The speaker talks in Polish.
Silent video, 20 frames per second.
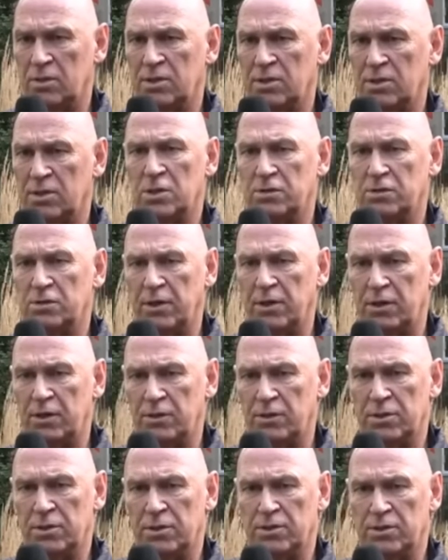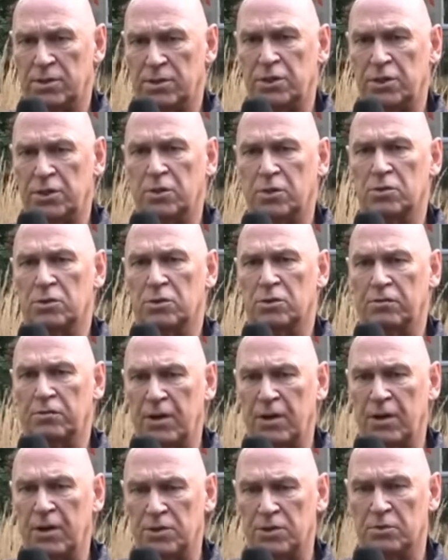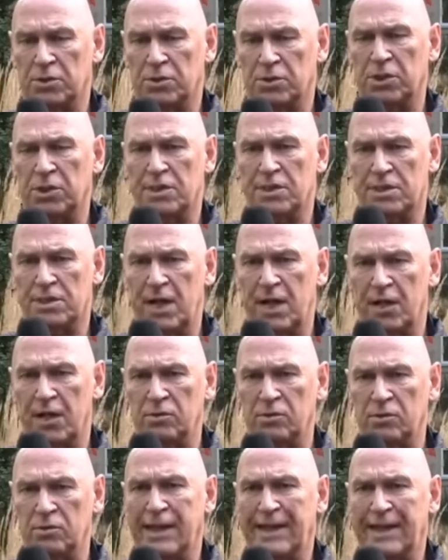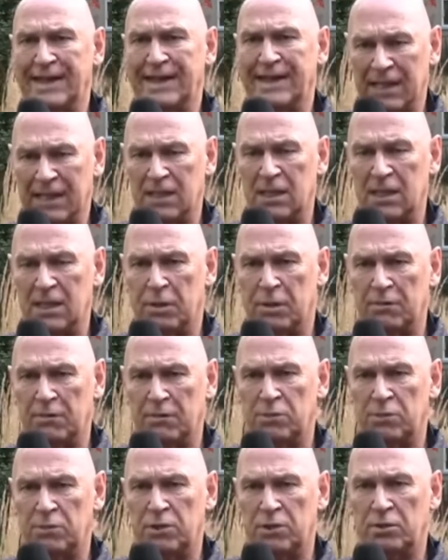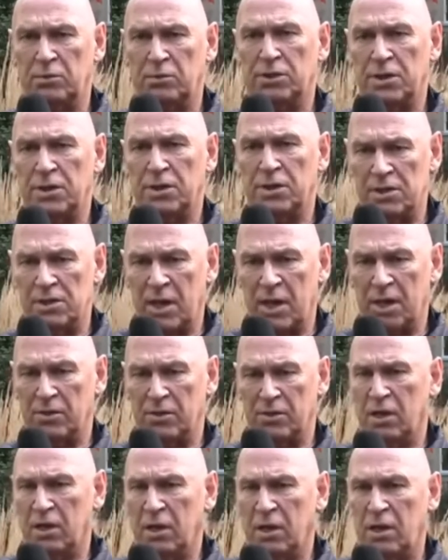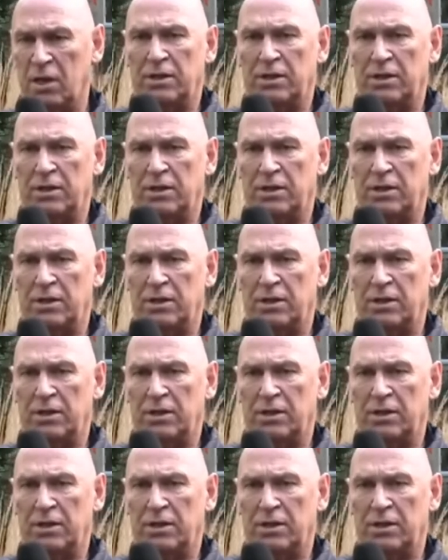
zadziwiające, że ci, którzy twierdzą, że się znają, tak naprawdę się nie znają.